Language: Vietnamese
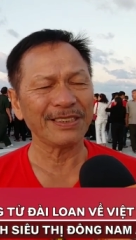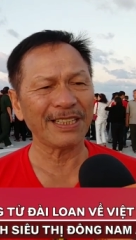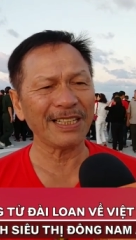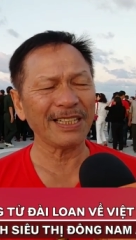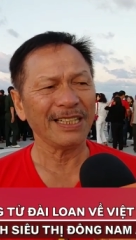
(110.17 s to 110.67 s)

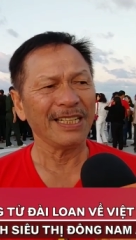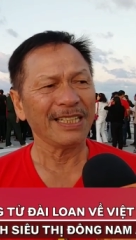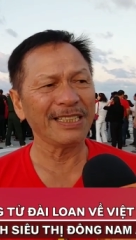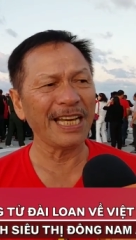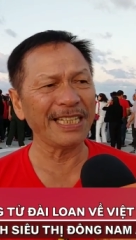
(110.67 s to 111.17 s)
Đó.
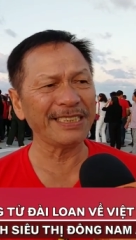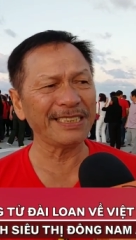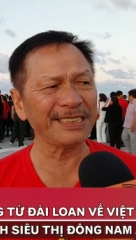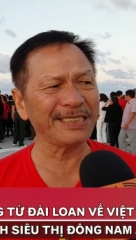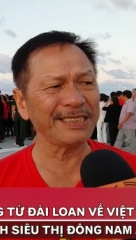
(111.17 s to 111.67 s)

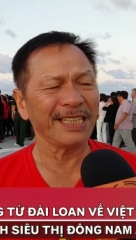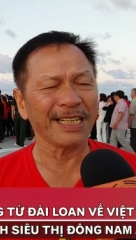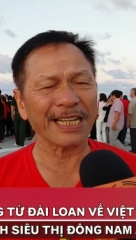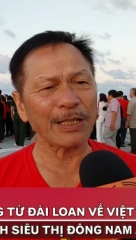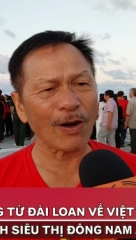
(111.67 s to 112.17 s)
Nên
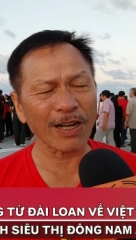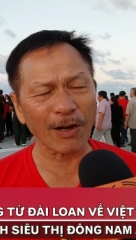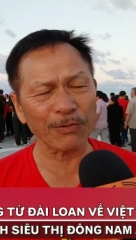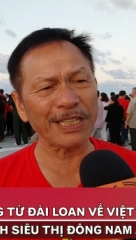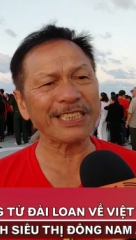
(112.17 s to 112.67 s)
cái đó
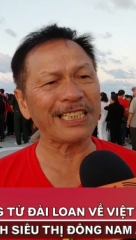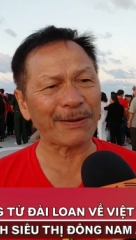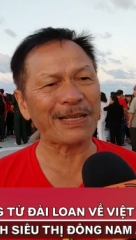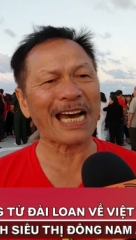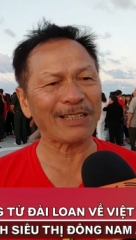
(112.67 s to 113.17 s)
không lấy gì
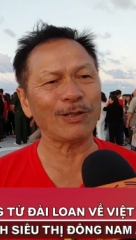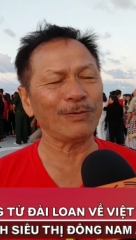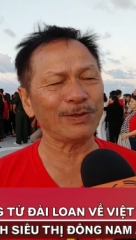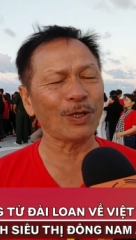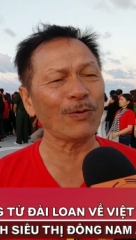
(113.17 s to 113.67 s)
làm lạ đối
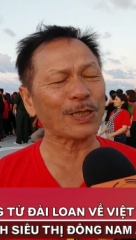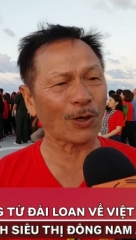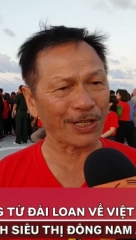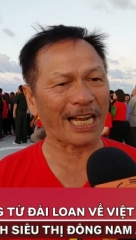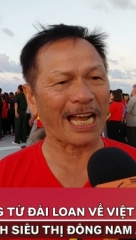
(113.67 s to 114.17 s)
đối với
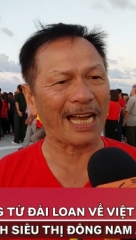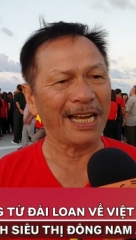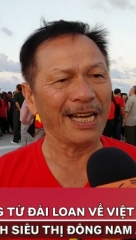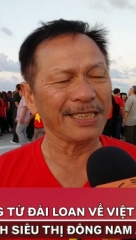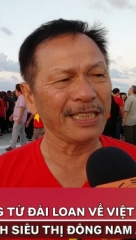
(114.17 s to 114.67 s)
tôi cả.
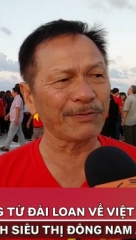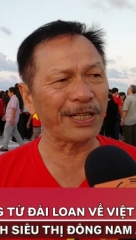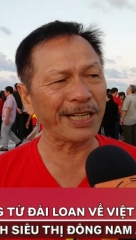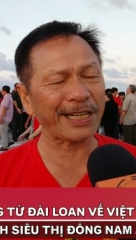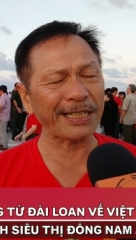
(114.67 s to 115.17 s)
Nhưng
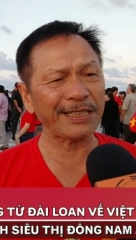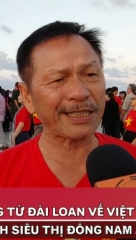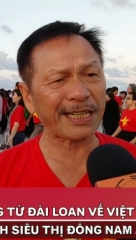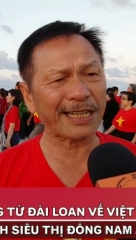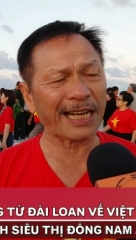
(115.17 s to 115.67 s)
vì cái
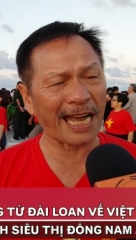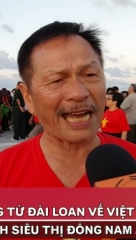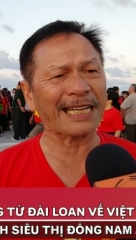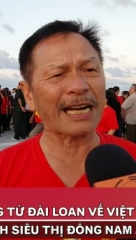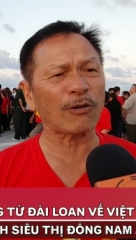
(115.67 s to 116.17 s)
cái
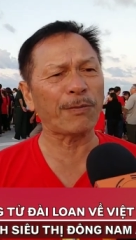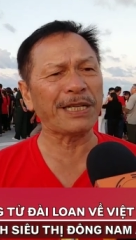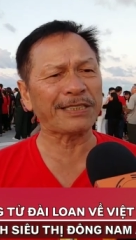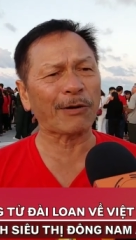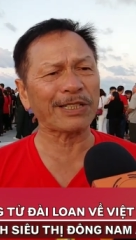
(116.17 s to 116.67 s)
khả năng của
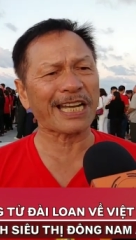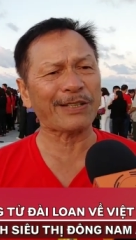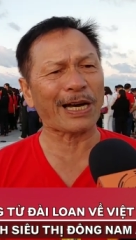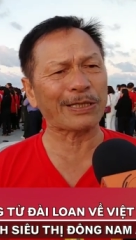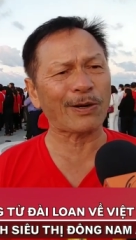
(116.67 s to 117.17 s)
mình trong cái giai
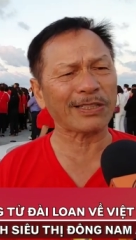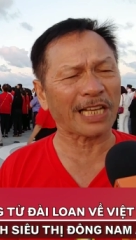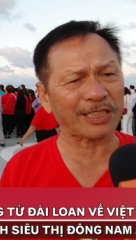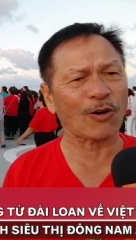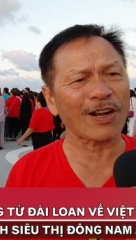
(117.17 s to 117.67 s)
đoạn đó
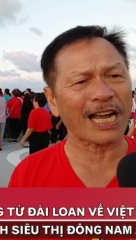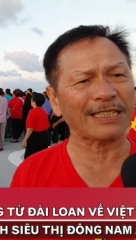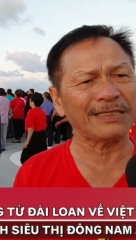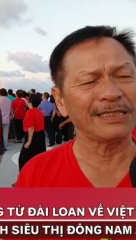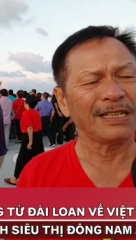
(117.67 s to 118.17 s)
thật khó
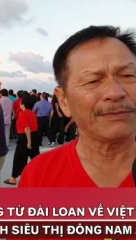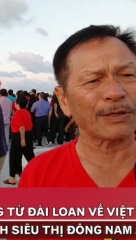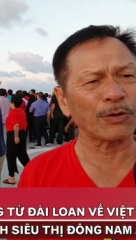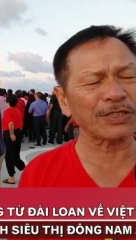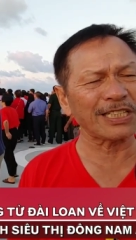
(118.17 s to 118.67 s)
khăn
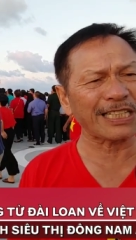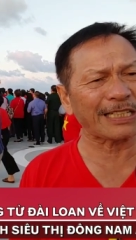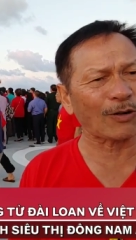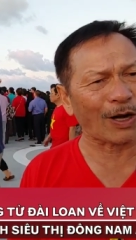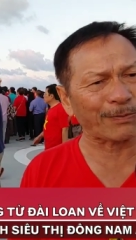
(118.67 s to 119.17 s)
và cuộc chiến
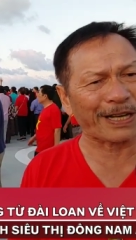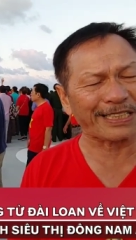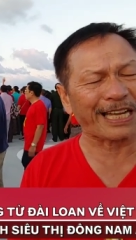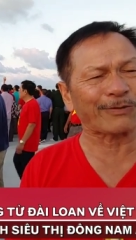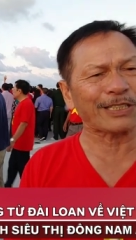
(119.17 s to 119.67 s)
tranh còn phải
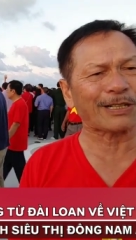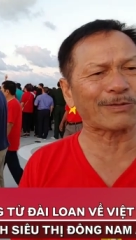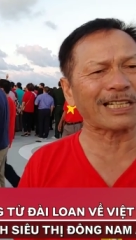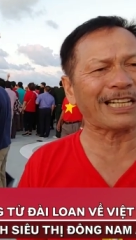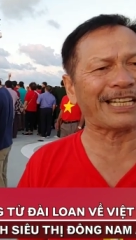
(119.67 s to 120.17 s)
giải quyết
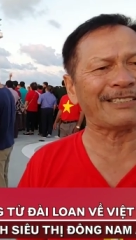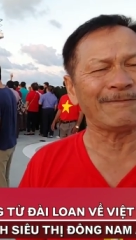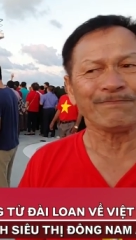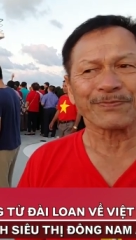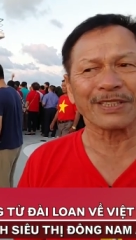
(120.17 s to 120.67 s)
trong đất liền.
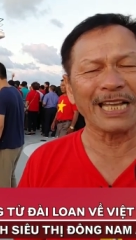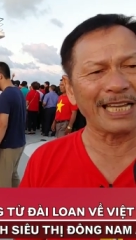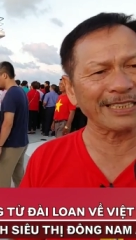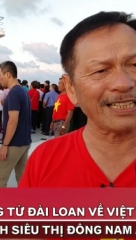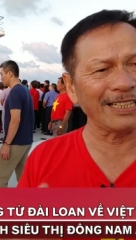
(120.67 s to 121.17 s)

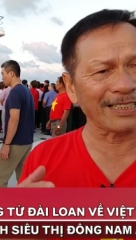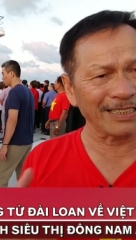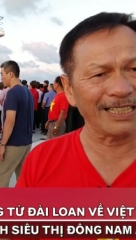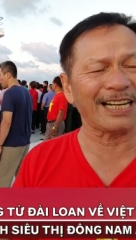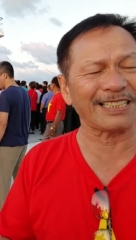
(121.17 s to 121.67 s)
Nên cái lực
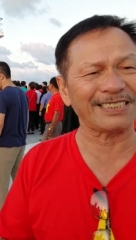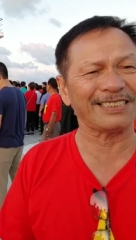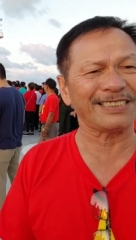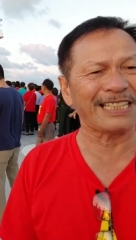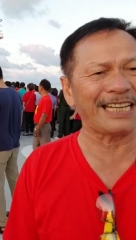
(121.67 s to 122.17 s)
lượng
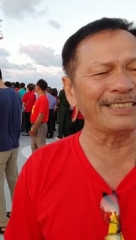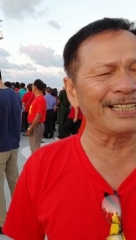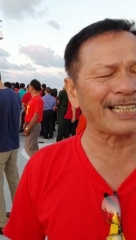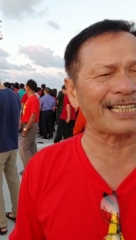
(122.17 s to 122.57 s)
để đưa